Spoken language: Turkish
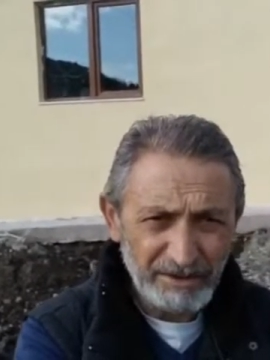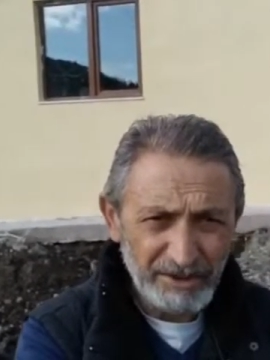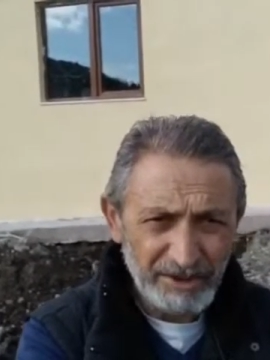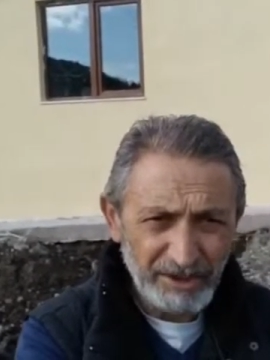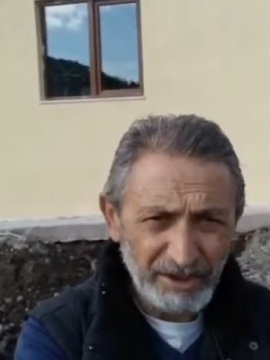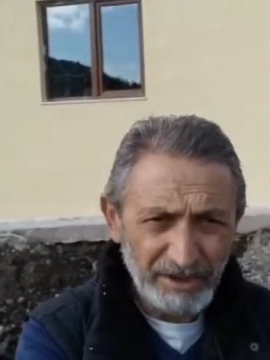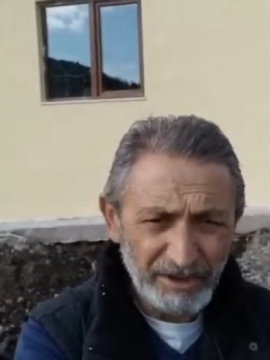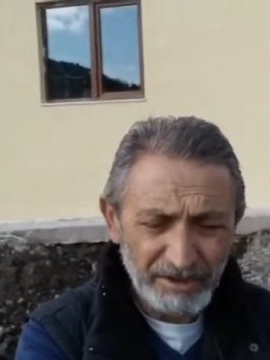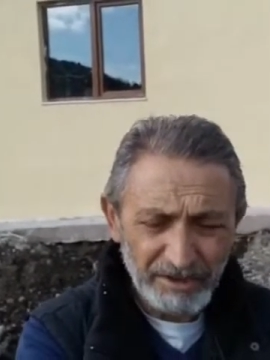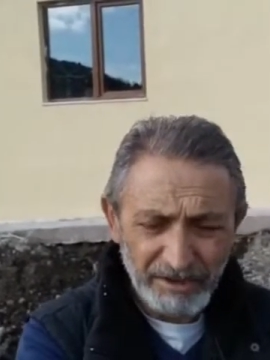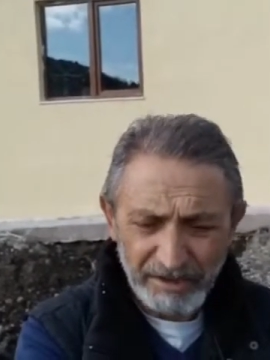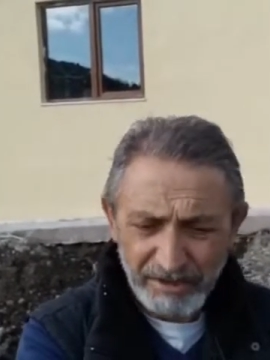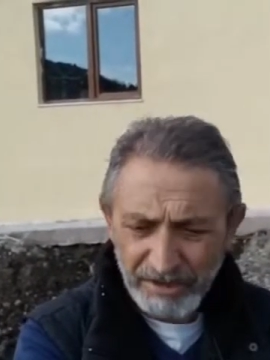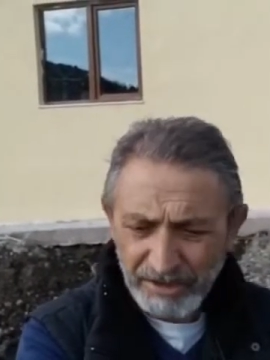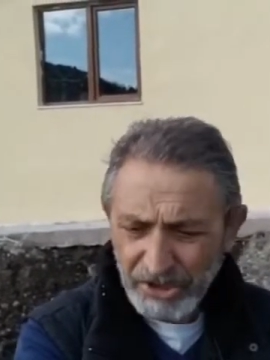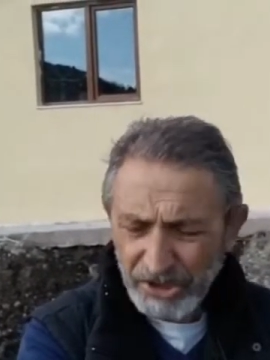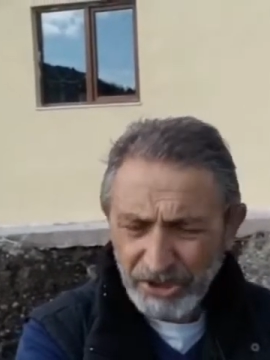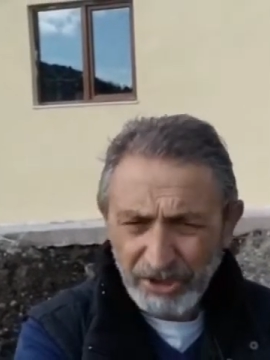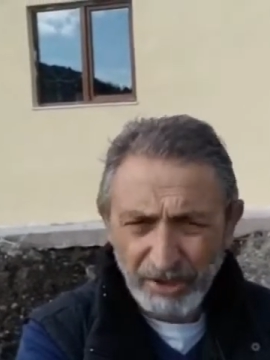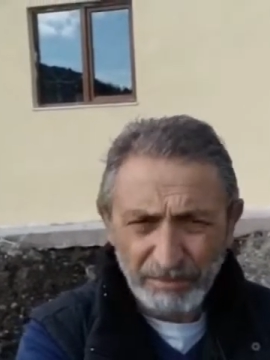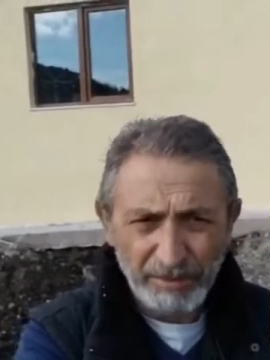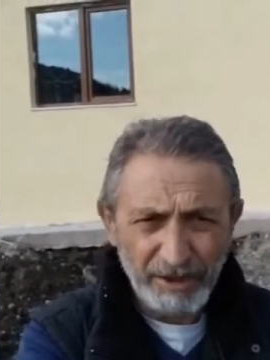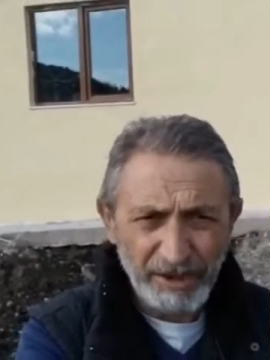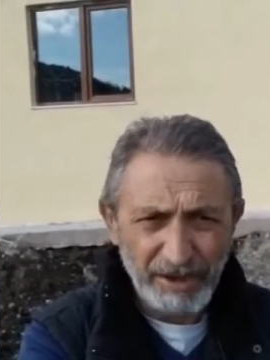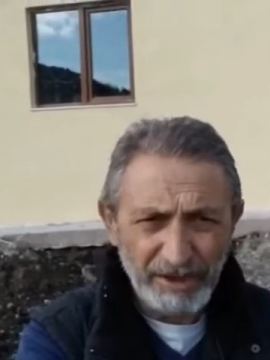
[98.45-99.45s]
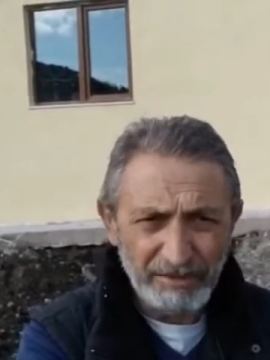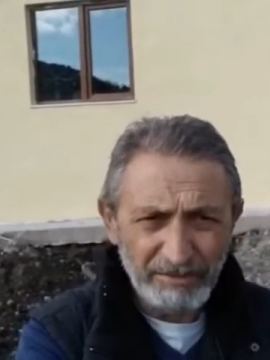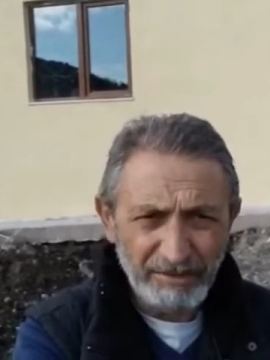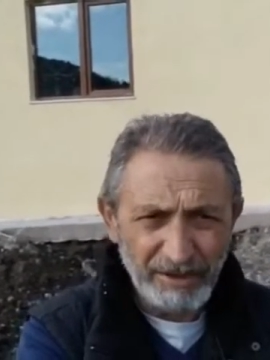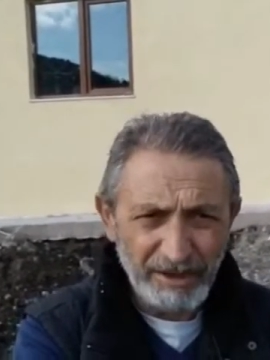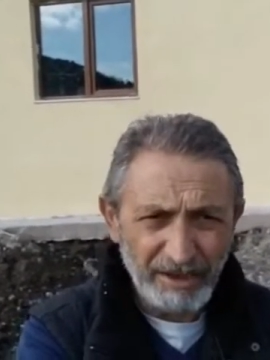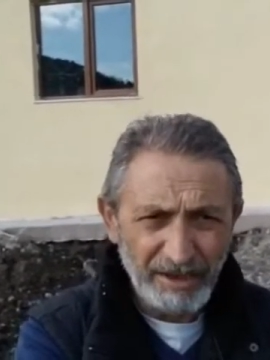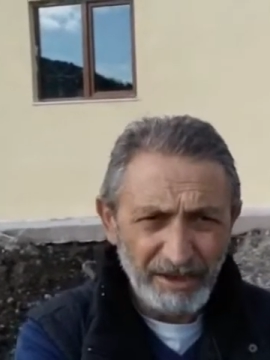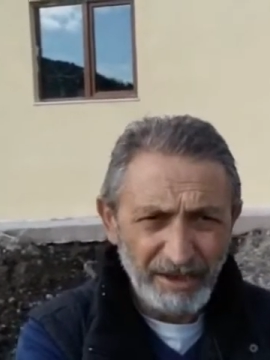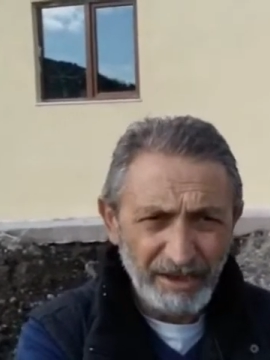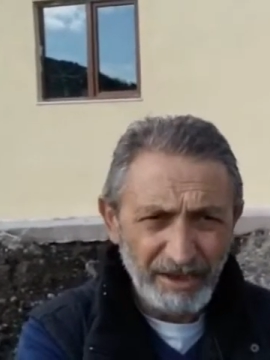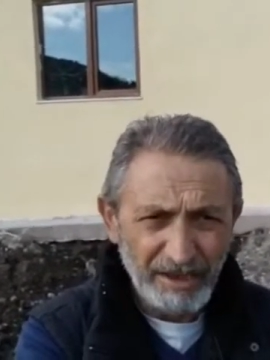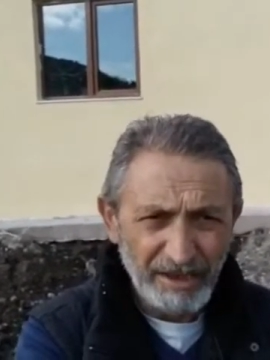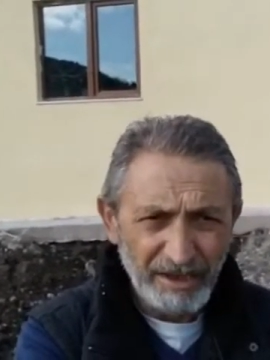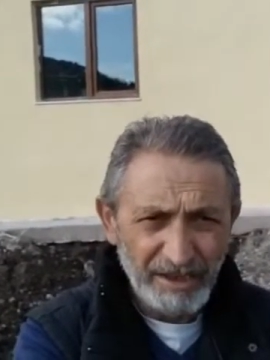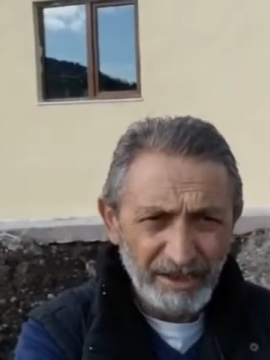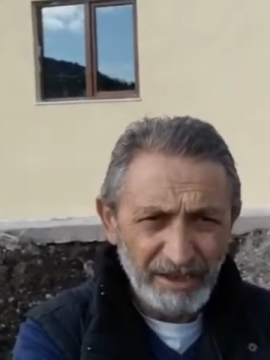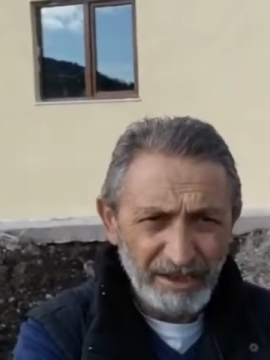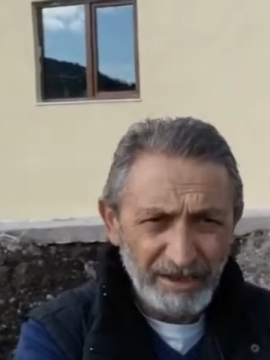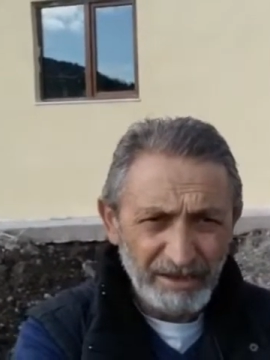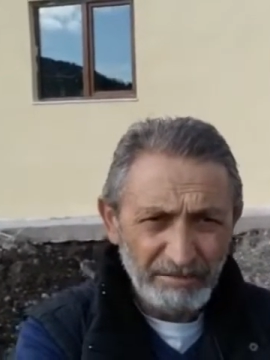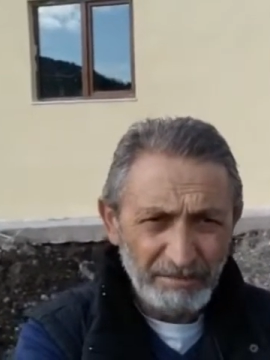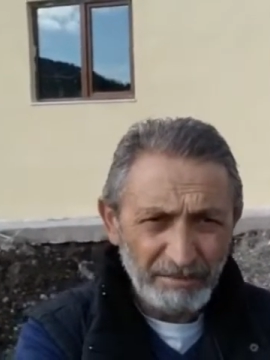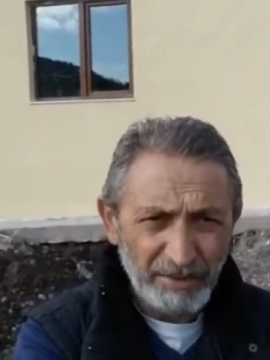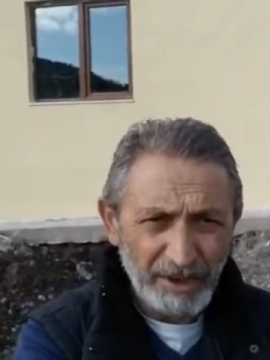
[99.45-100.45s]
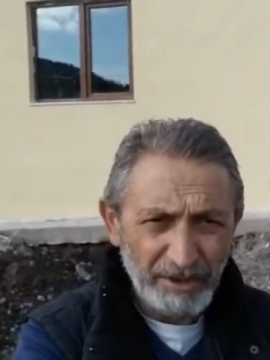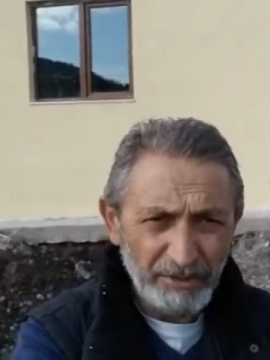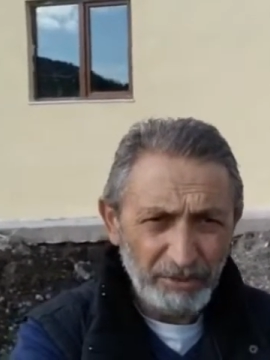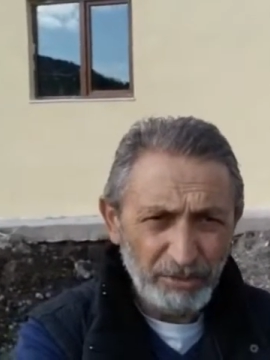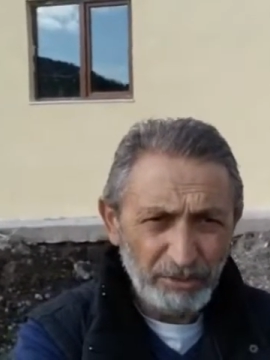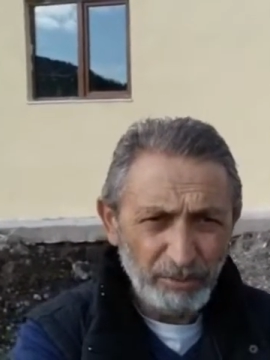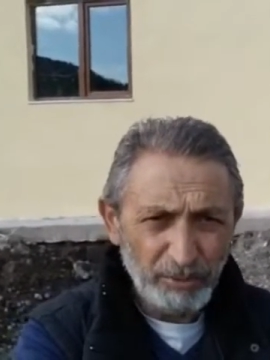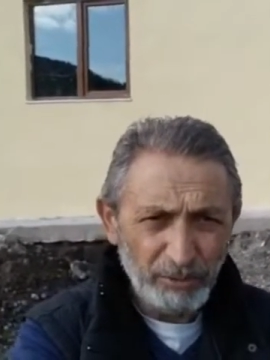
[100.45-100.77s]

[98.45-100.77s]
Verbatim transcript: şeyleri, iç kapıları ve banyo,